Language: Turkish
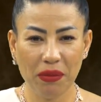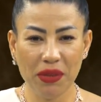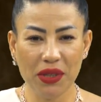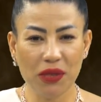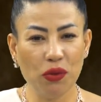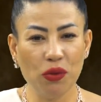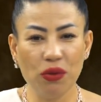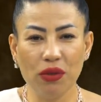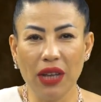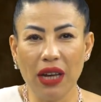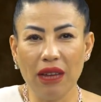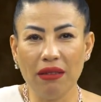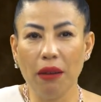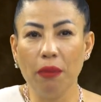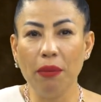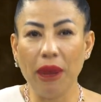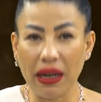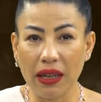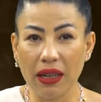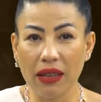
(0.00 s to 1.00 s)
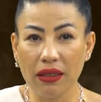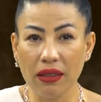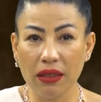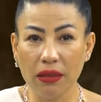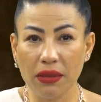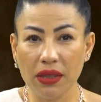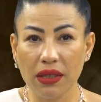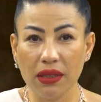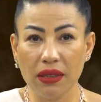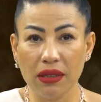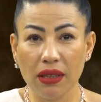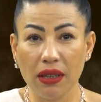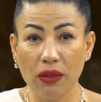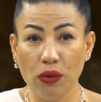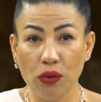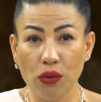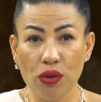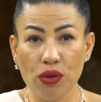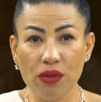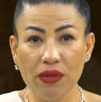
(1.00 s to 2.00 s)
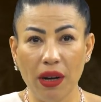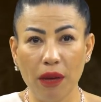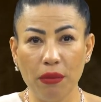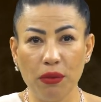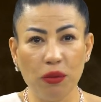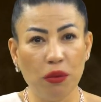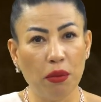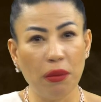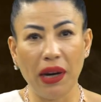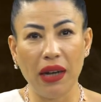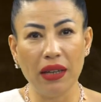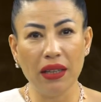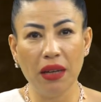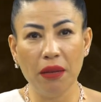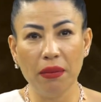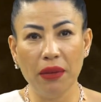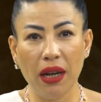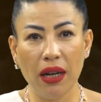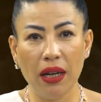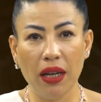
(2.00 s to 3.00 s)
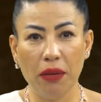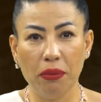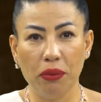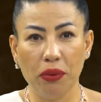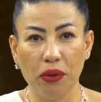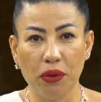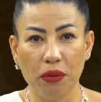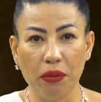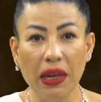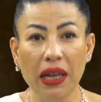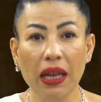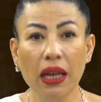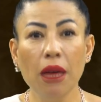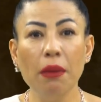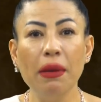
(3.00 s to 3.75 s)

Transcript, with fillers: Biz günler var. Ben katıldım. Sizin gününüz var mı bilmiyorum. Annemlerle yapıyorum.